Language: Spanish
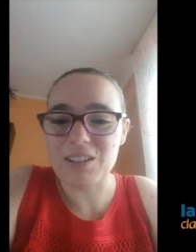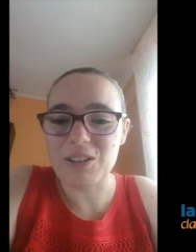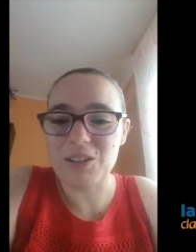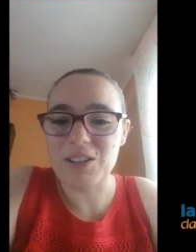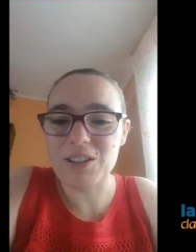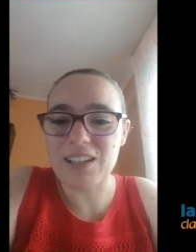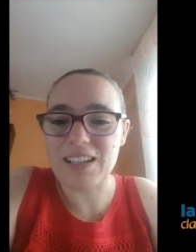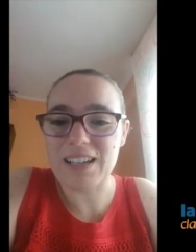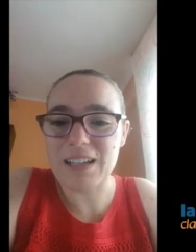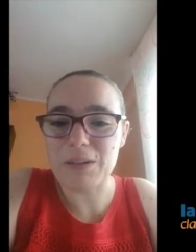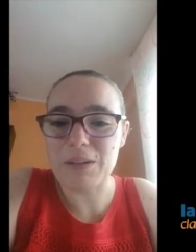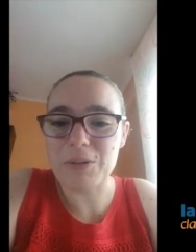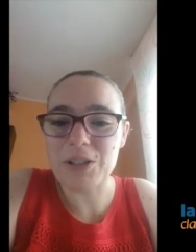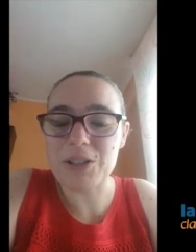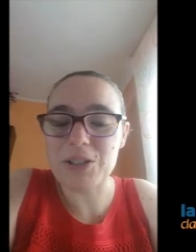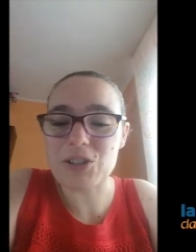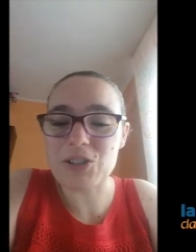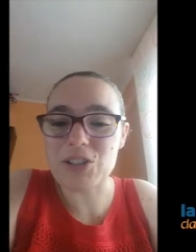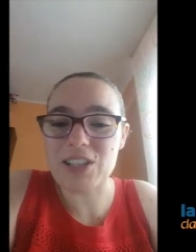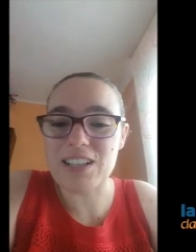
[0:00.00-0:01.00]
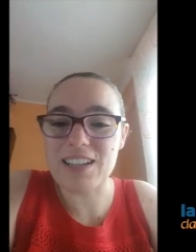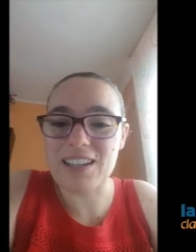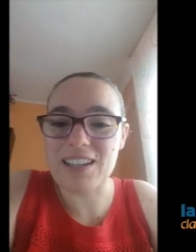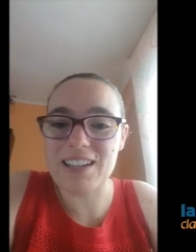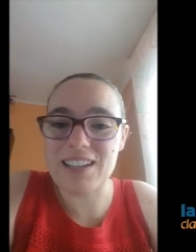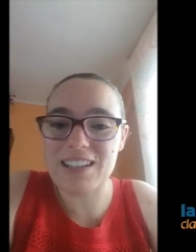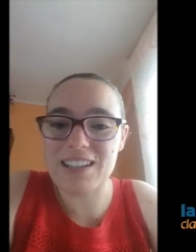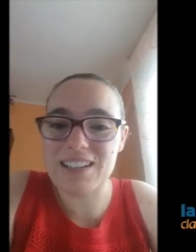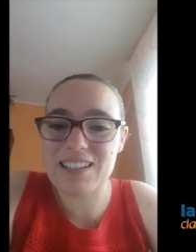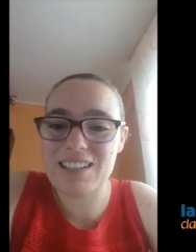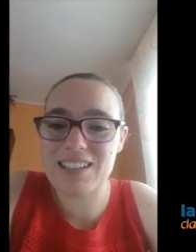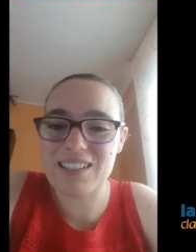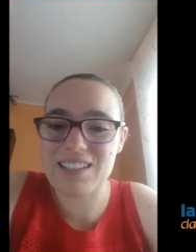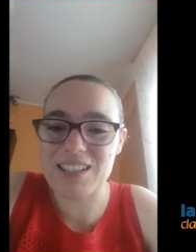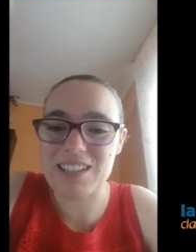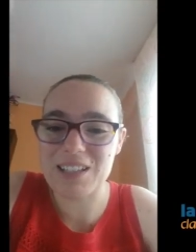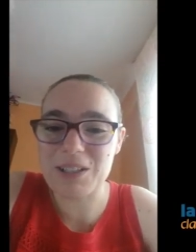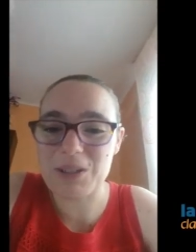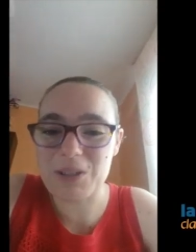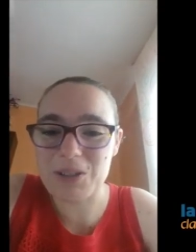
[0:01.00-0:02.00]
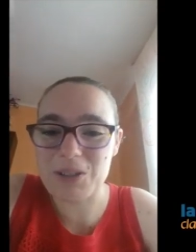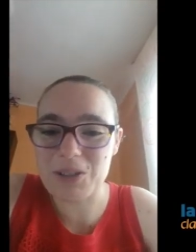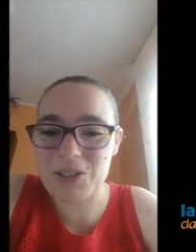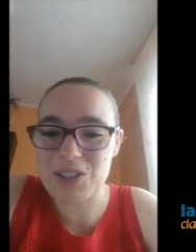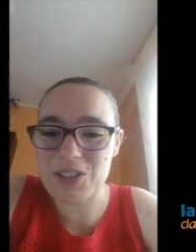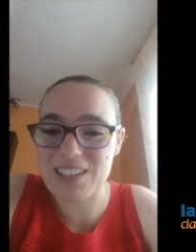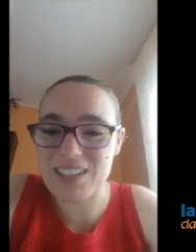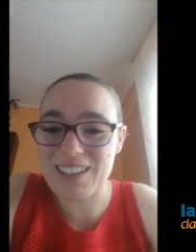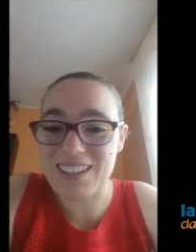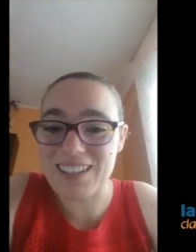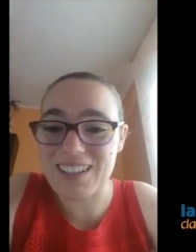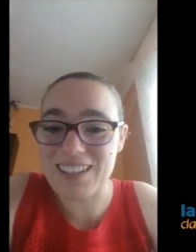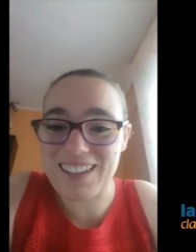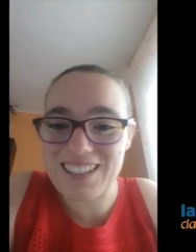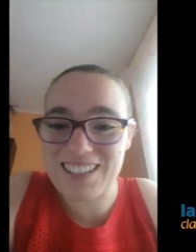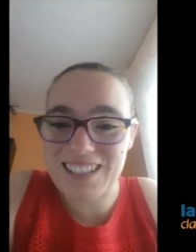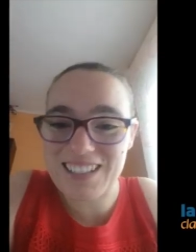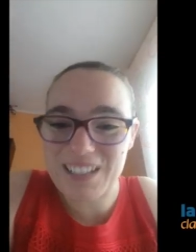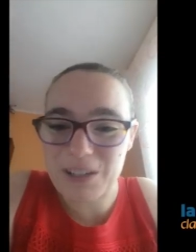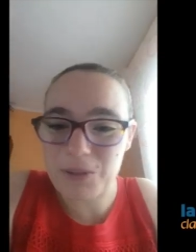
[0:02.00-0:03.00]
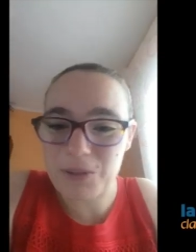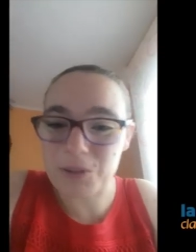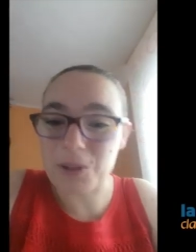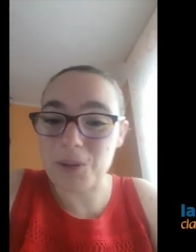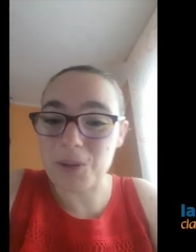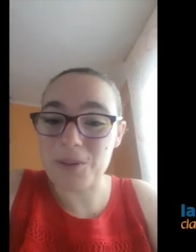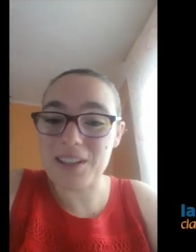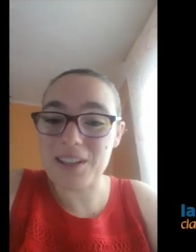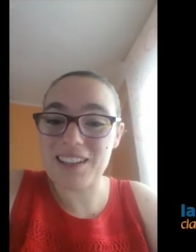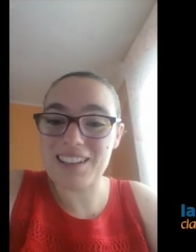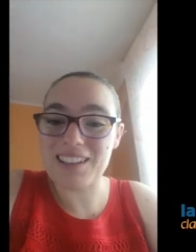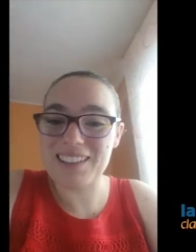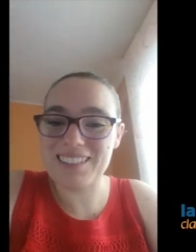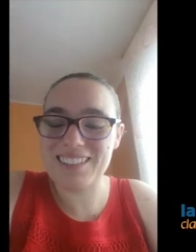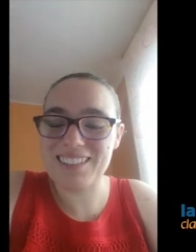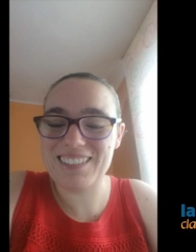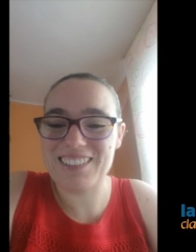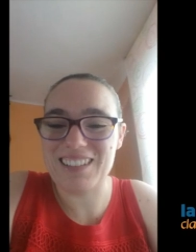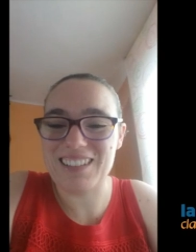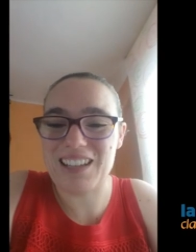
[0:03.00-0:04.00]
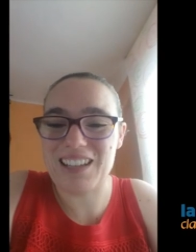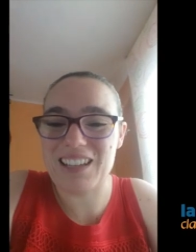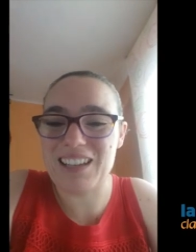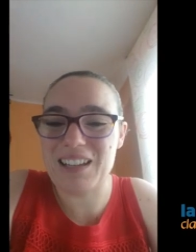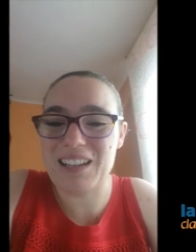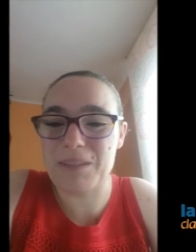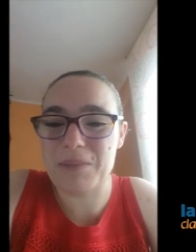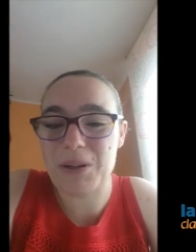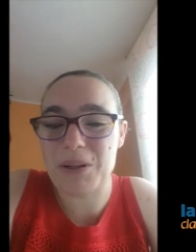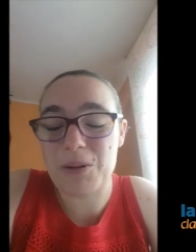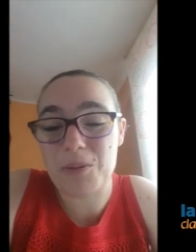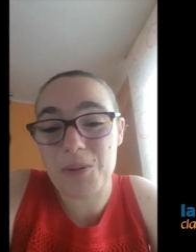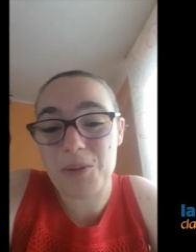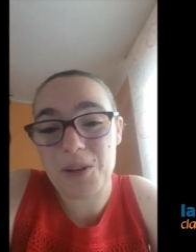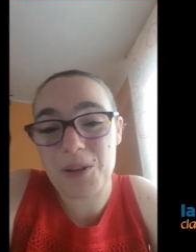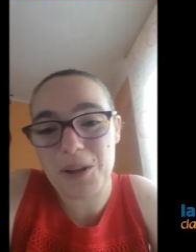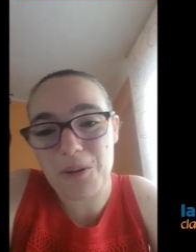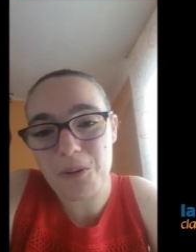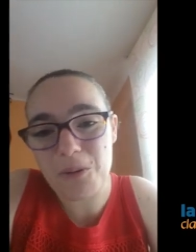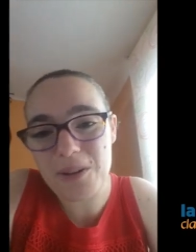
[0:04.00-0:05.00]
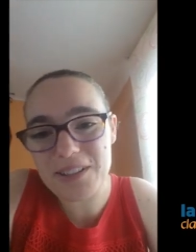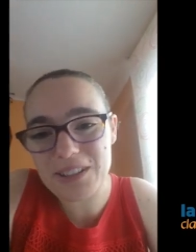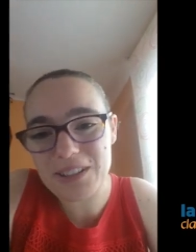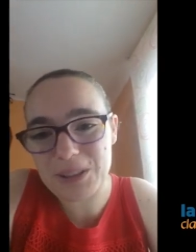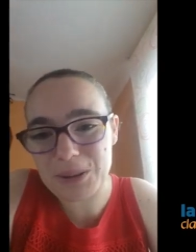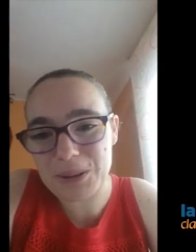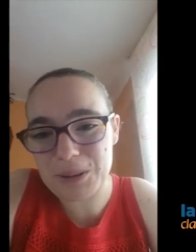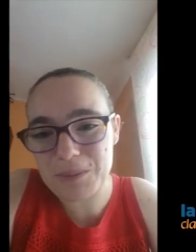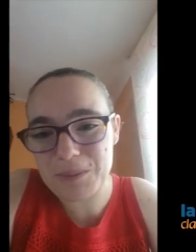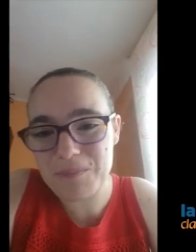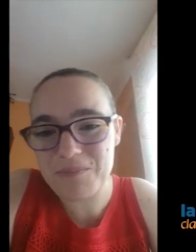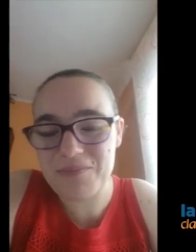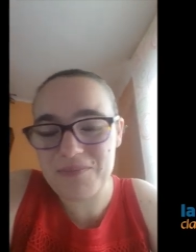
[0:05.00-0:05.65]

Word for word: Hola, buenos días chicos, chicas de segundo B, de mi grupo de encuentro.